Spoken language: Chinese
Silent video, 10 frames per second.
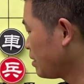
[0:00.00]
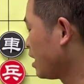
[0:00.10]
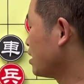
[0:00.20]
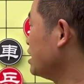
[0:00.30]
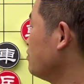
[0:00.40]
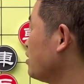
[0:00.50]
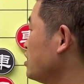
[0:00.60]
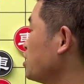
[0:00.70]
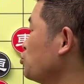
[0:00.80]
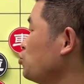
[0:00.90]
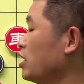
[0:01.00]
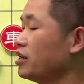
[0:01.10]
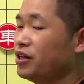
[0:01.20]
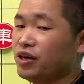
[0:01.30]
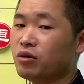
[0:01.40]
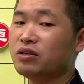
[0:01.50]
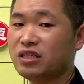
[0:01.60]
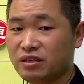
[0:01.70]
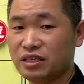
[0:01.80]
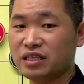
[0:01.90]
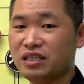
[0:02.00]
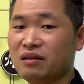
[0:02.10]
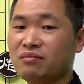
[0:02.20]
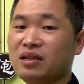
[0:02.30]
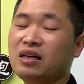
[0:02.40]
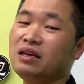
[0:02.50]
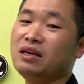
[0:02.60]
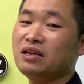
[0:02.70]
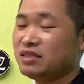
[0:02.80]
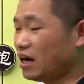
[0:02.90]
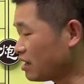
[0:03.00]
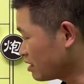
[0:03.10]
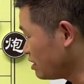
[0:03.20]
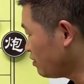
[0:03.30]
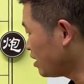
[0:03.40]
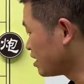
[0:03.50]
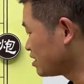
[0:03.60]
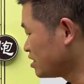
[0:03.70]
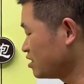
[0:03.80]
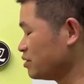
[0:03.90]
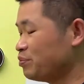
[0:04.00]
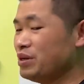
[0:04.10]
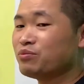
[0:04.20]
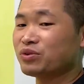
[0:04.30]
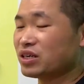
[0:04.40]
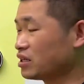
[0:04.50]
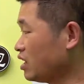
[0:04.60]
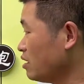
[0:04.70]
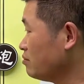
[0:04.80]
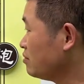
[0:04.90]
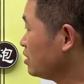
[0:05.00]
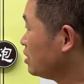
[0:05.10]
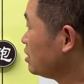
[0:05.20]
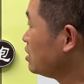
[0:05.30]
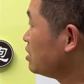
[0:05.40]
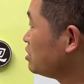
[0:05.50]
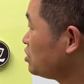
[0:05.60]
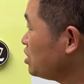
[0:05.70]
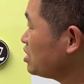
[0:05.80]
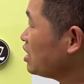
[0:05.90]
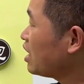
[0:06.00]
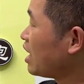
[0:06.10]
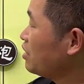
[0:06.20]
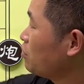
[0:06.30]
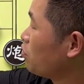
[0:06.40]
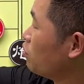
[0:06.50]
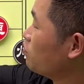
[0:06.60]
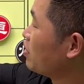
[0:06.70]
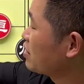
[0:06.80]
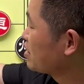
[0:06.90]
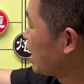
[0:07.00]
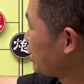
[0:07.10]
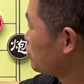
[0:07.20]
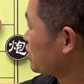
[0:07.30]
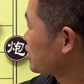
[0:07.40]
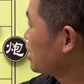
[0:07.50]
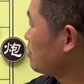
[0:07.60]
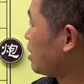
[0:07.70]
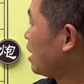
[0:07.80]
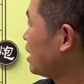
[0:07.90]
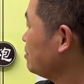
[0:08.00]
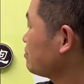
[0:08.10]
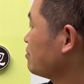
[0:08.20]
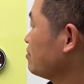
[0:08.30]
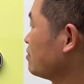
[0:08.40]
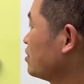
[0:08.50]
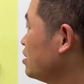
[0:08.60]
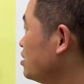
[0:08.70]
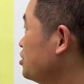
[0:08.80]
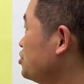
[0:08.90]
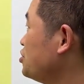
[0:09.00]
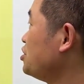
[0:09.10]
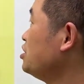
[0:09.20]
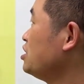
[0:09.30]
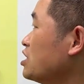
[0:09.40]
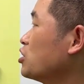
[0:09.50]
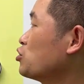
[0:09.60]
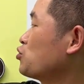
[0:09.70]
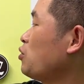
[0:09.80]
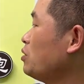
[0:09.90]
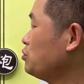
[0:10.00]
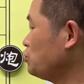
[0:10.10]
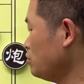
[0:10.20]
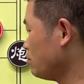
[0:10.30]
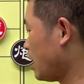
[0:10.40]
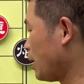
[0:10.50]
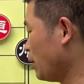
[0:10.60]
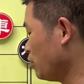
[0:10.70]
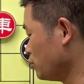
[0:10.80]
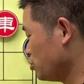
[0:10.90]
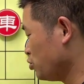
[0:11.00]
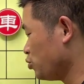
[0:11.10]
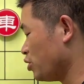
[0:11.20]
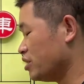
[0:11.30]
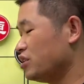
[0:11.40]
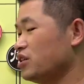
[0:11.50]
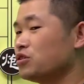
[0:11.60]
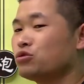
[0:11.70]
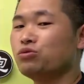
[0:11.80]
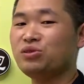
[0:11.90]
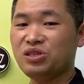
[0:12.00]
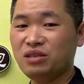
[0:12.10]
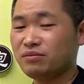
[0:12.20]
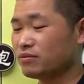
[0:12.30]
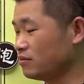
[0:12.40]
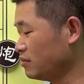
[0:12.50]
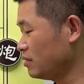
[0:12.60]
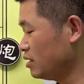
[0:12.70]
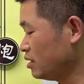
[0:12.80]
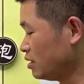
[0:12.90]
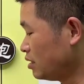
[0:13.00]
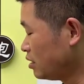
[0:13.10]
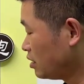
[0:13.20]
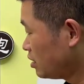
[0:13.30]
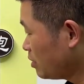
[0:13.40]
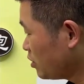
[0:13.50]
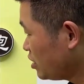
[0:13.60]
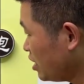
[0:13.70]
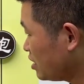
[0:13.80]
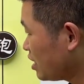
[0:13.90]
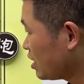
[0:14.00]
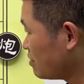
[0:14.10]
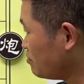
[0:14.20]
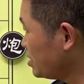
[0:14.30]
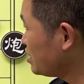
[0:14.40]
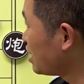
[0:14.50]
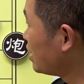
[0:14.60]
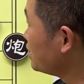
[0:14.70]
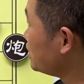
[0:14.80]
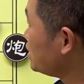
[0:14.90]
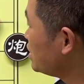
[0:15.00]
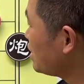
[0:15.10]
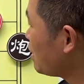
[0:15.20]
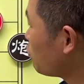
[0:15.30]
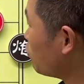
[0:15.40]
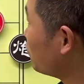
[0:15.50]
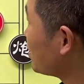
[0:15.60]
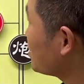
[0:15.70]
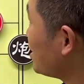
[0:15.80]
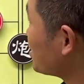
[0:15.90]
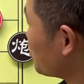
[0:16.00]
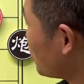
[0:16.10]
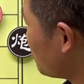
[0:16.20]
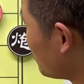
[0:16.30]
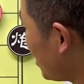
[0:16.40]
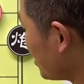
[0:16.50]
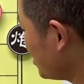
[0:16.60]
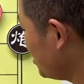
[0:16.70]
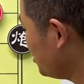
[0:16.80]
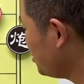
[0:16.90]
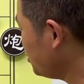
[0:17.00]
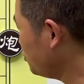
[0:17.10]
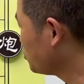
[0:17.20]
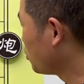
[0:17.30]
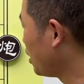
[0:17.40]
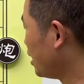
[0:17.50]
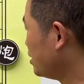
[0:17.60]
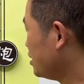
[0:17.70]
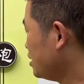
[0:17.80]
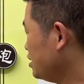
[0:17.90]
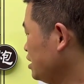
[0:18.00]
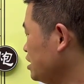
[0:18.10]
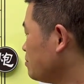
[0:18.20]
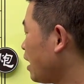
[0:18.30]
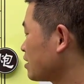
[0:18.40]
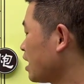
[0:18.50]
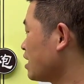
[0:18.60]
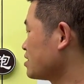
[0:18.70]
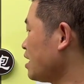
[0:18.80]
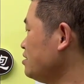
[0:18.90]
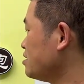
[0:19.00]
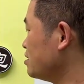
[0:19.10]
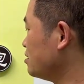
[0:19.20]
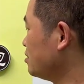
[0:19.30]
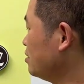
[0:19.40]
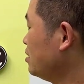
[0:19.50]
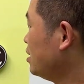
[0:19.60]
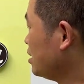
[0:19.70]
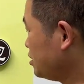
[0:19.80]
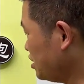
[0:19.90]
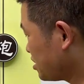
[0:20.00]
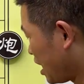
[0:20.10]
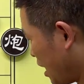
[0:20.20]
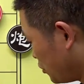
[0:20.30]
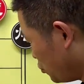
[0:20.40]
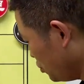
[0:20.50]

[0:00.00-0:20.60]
把黑方这个车啊调离底线。然而黑方啊在这里并不上当。接下来红方采取的上马，形个双车马炮全线出击。那么现在很明显，一旦红方再走到马四进六的话，一马踏三子，既踩车